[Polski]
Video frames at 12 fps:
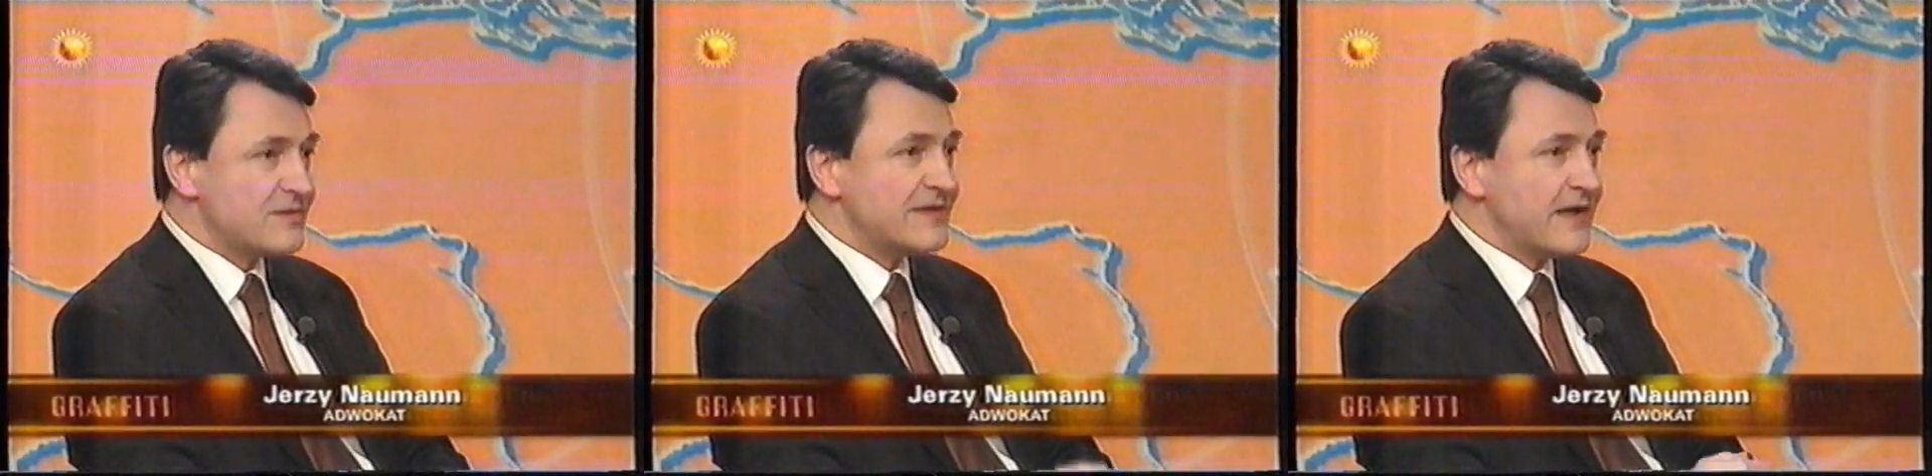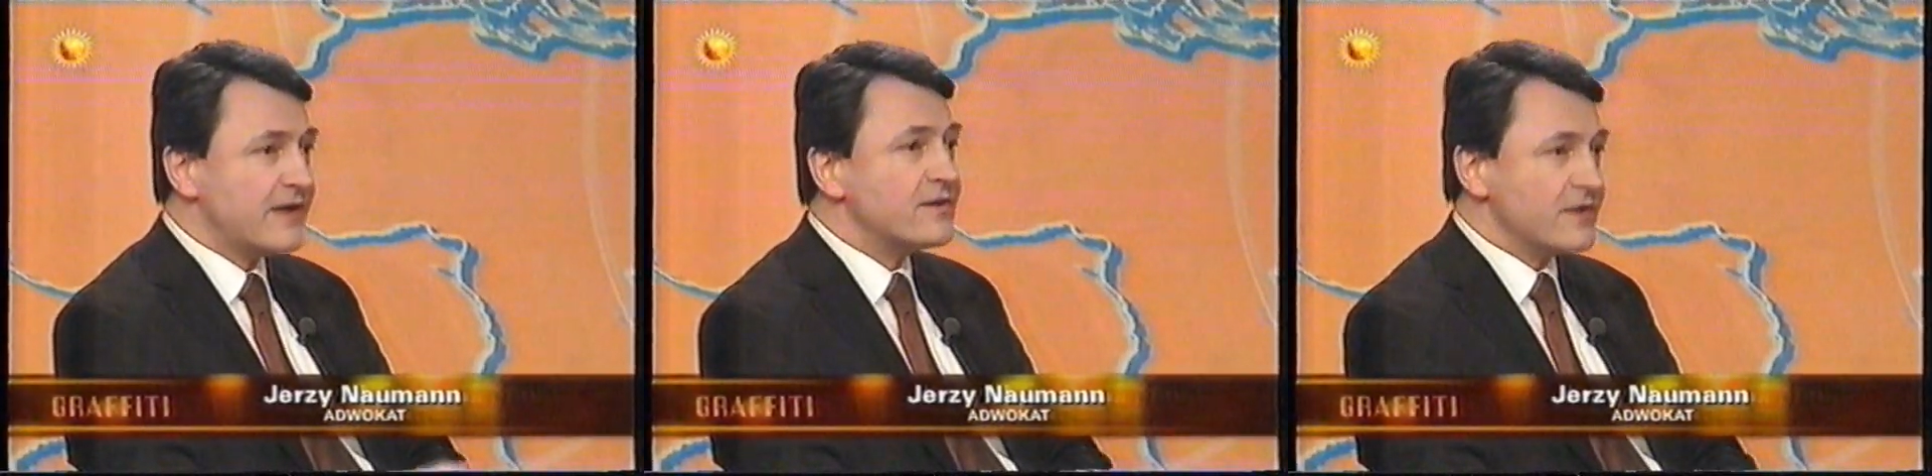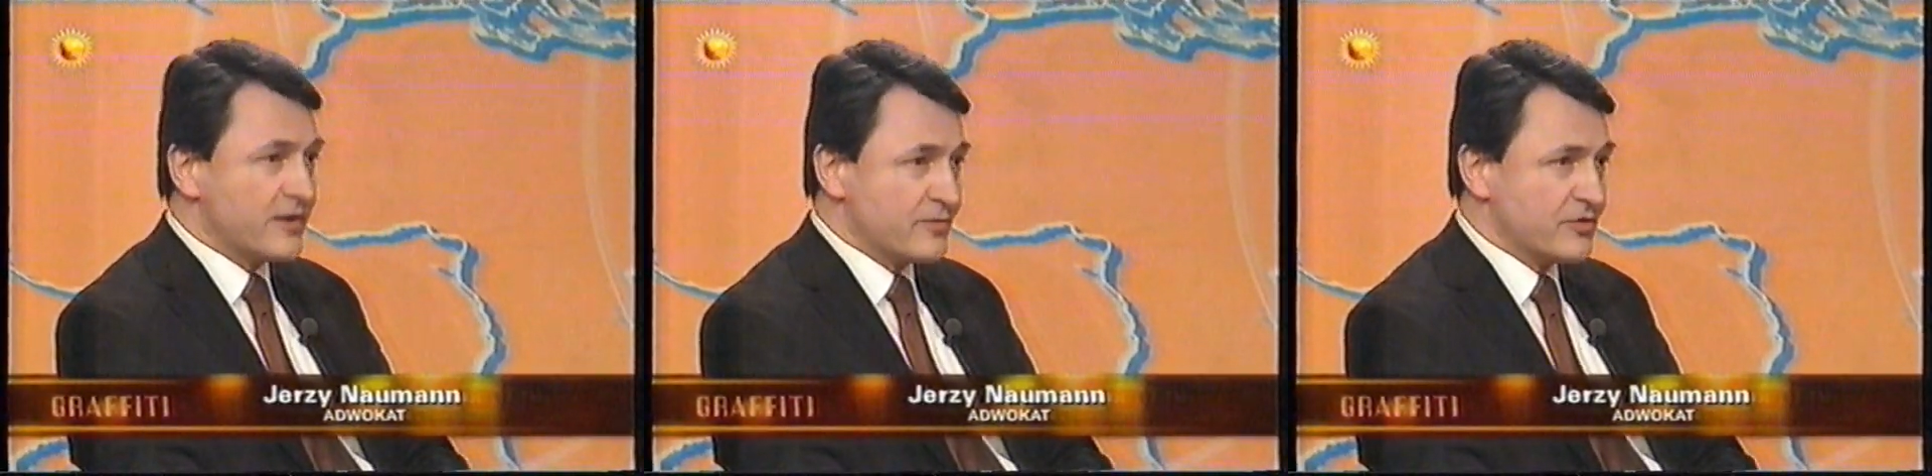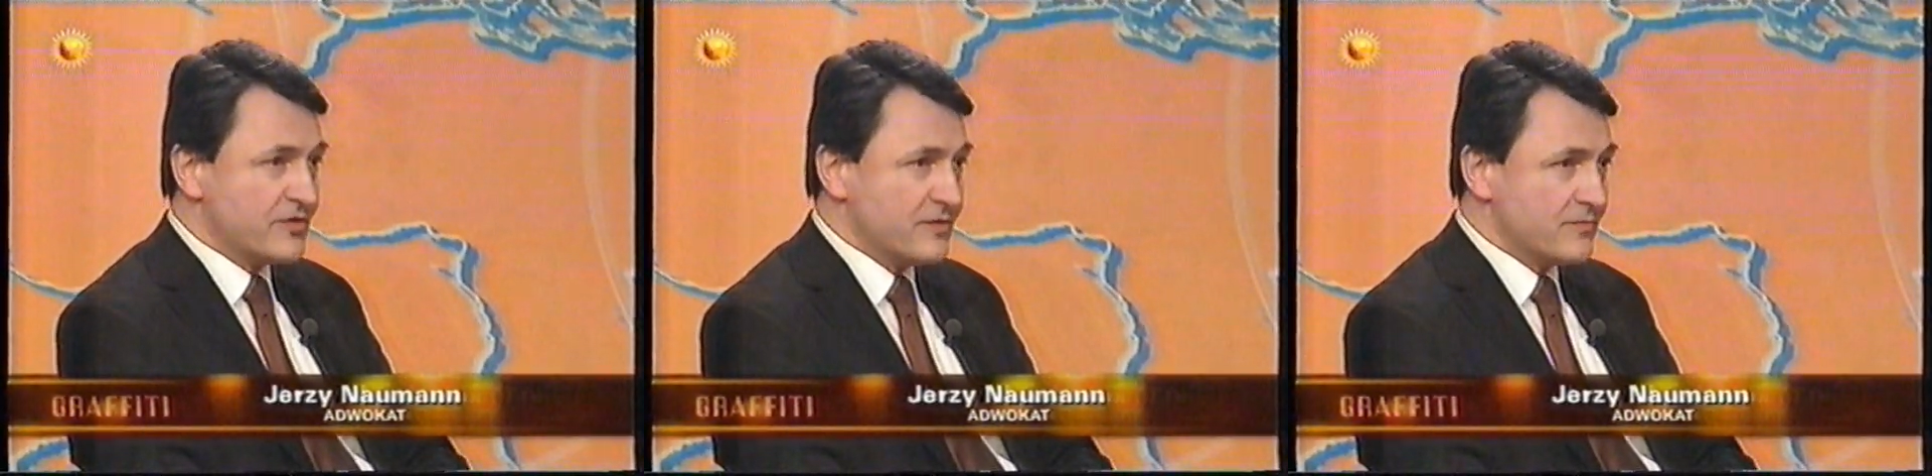taktyka
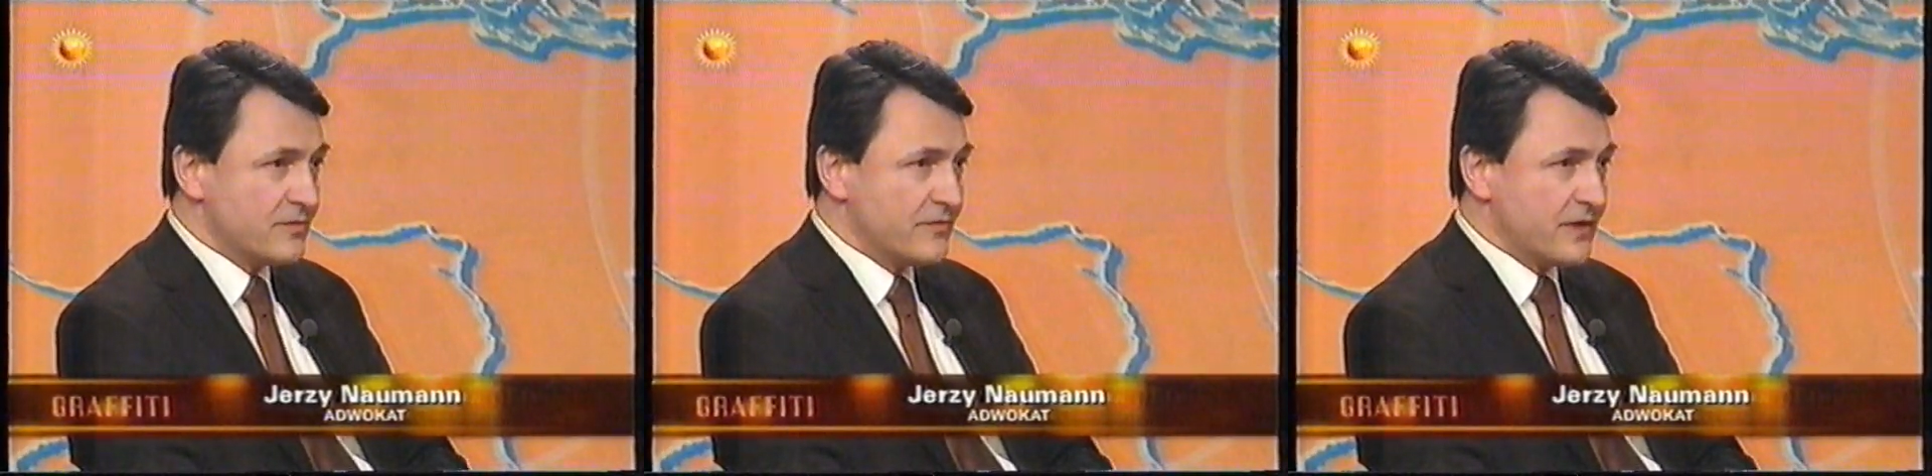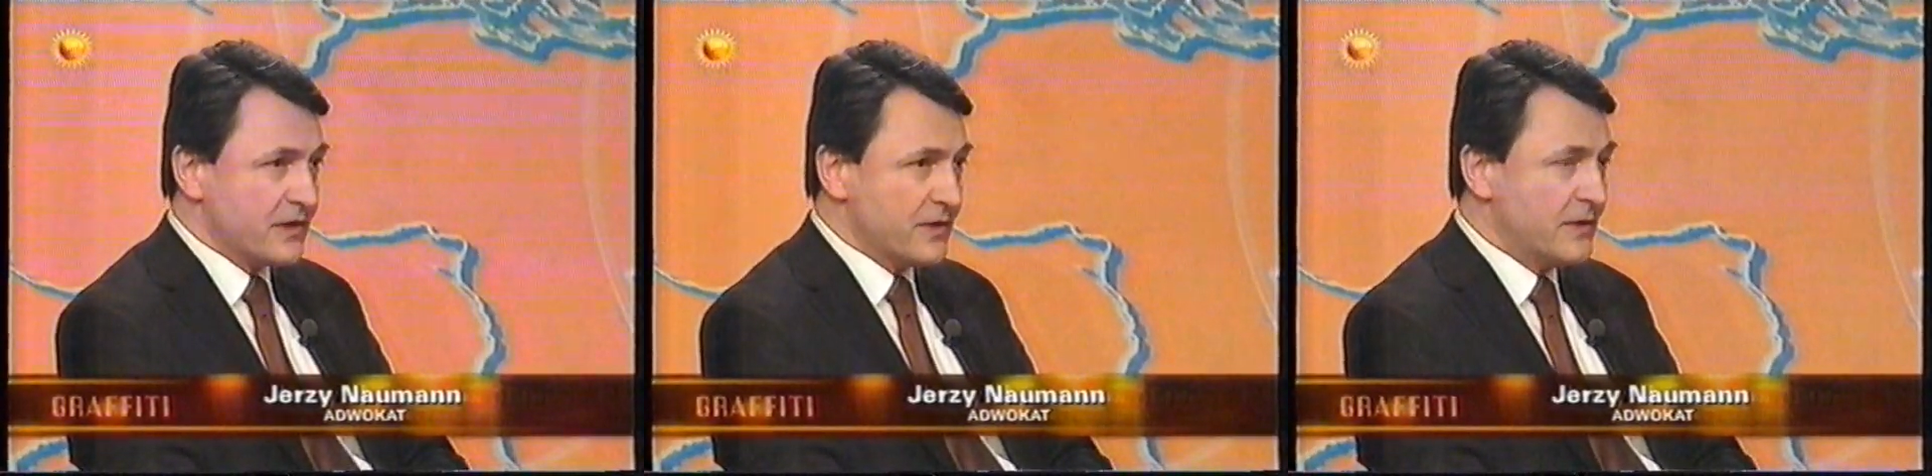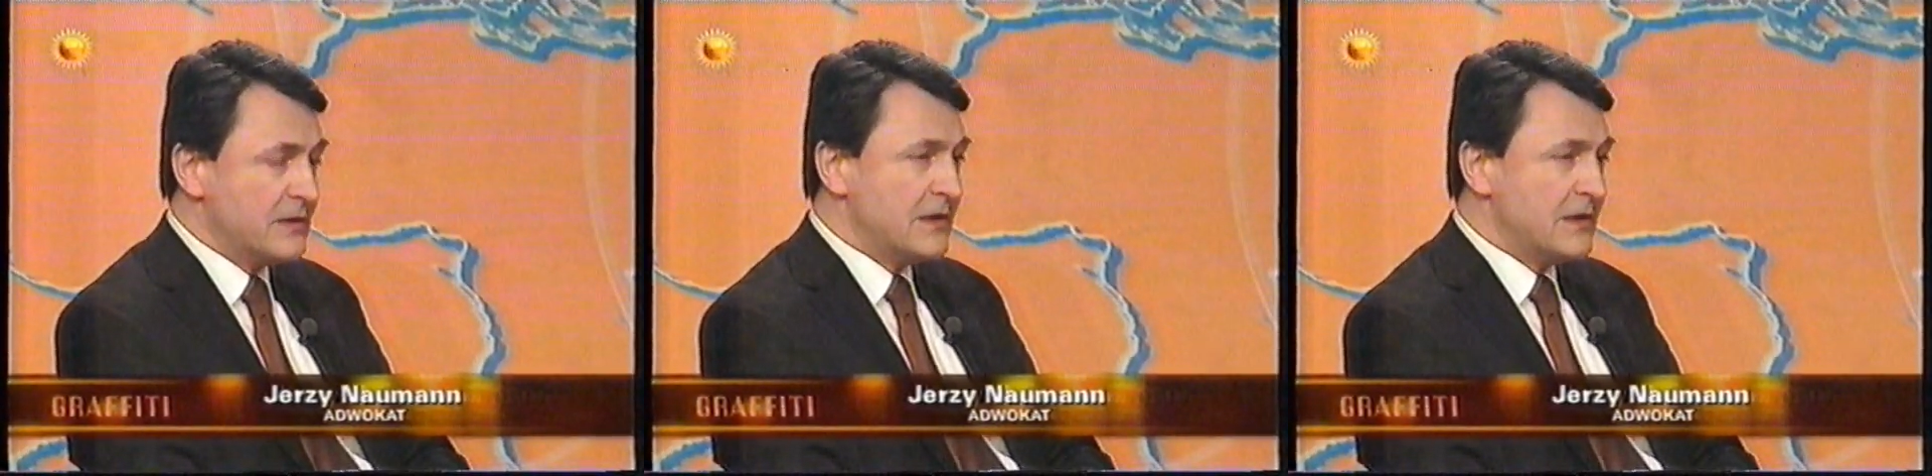postępowania